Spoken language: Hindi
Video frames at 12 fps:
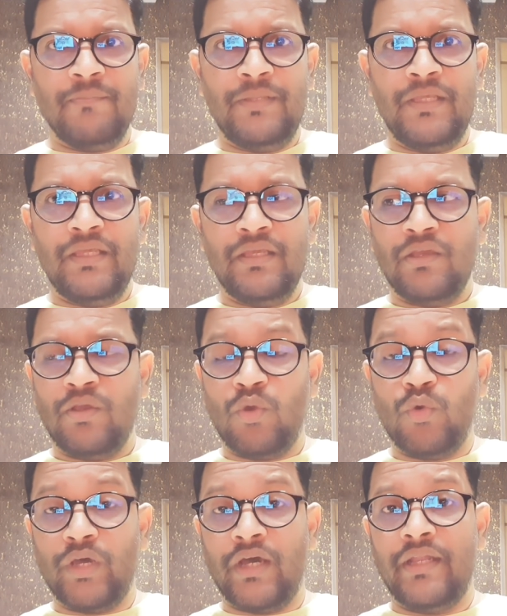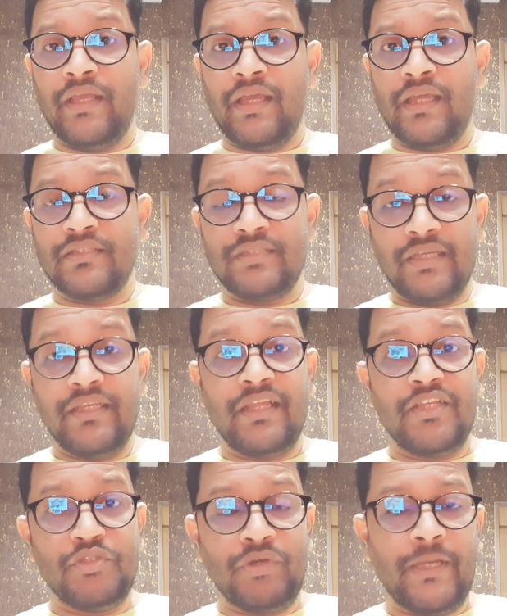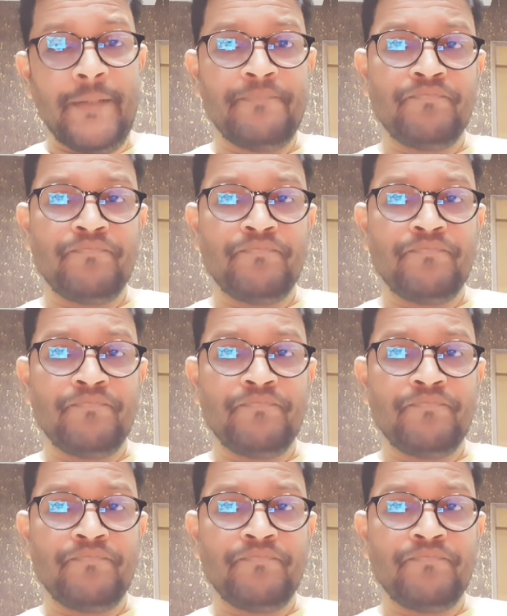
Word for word: बी को उठाने का एक सही रेंज जो है